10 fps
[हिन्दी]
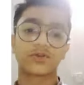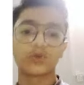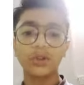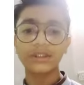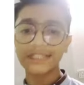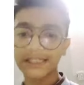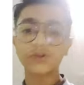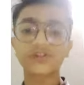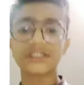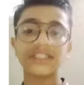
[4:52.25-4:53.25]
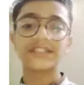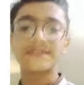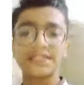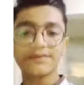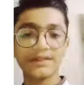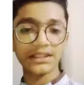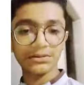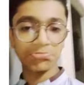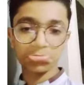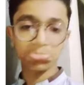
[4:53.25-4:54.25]
खुल जाए तो सही है वरना फिर
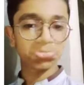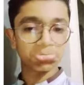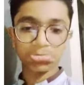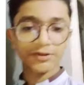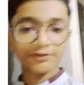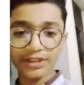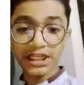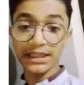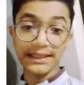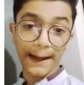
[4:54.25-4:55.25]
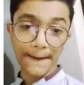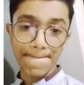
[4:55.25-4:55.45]
कल तक